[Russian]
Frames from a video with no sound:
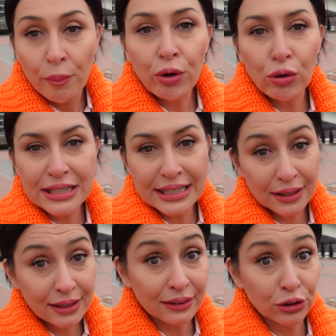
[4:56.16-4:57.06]
Просто
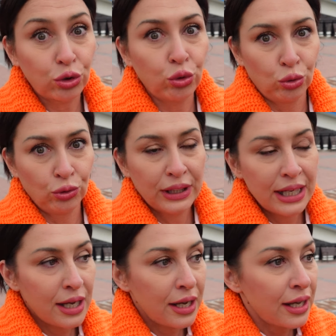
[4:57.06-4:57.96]
колтун.
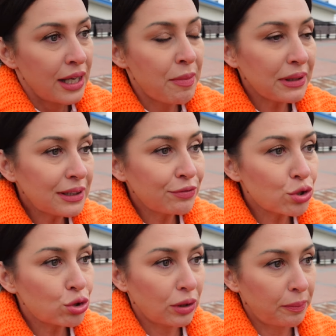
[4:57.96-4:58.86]
И мало того,
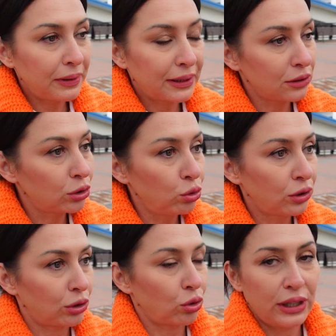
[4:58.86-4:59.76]
что это был колтун,
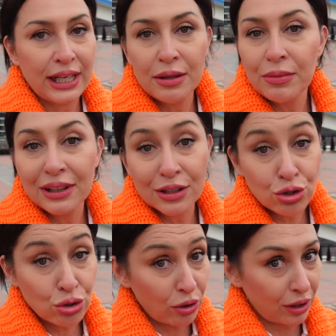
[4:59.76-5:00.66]
который я не могла
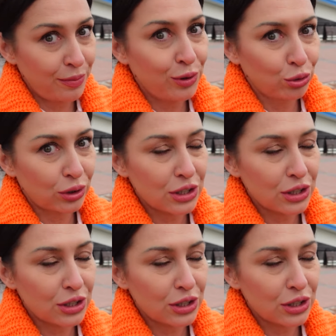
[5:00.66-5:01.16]
40 минут